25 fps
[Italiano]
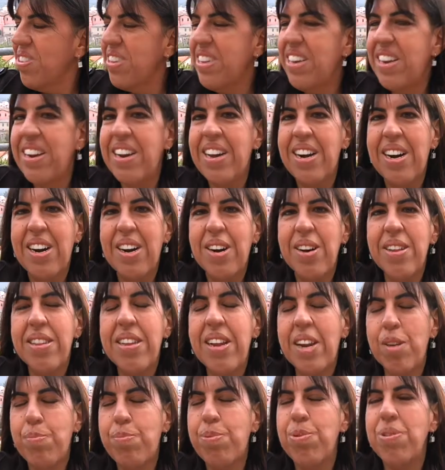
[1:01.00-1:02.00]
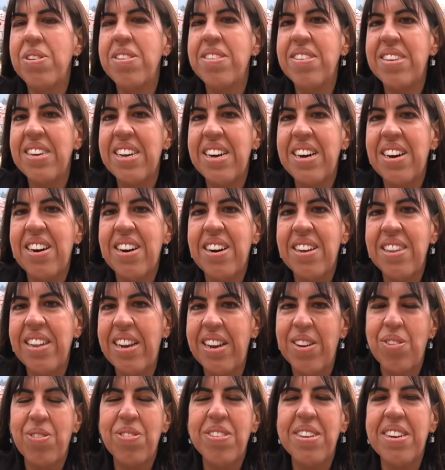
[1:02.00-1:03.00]
della, della poesia
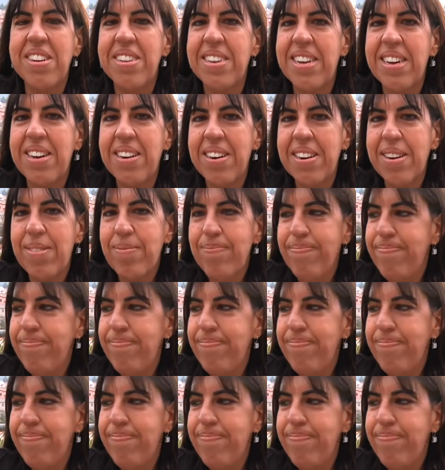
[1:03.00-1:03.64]
della nostra terra.